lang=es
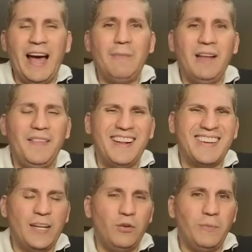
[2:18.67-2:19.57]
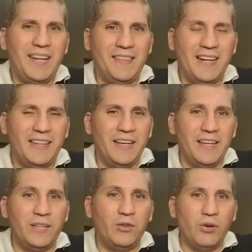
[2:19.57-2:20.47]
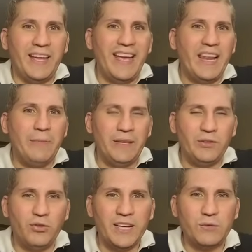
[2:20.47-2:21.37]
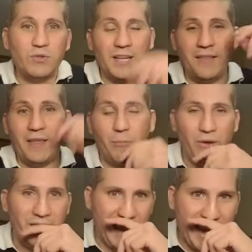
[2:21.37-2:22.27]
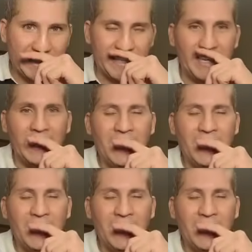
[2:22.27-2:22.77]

habla del reino milenial de Cristo, que es el evento que sucede después de ese.